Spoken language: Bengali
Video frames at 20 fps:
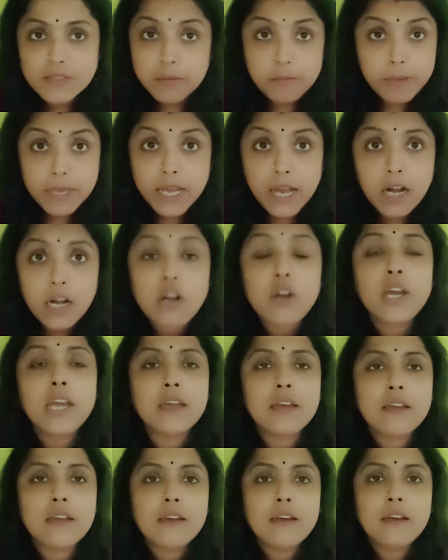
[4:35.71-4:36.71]
বেকার নয়
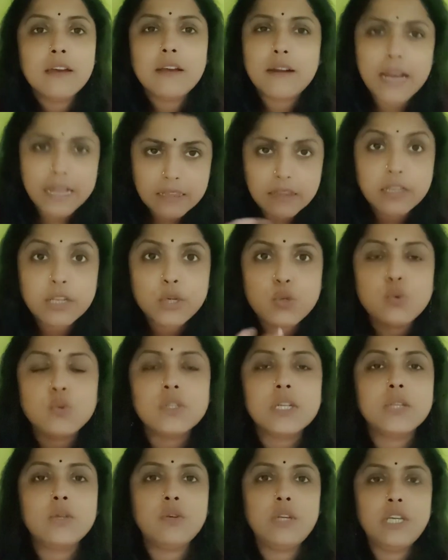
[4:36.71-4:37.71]
রাত্রের
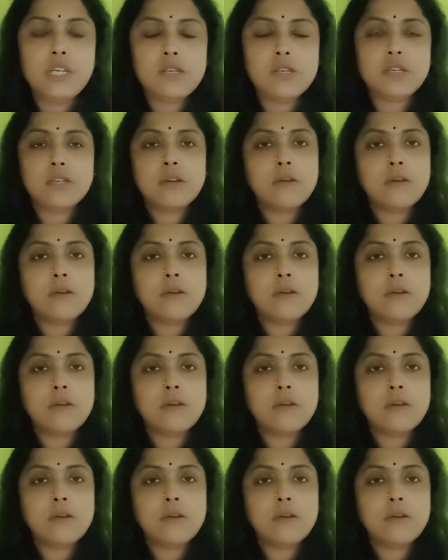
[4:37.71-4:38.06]
সুখটা তো নিস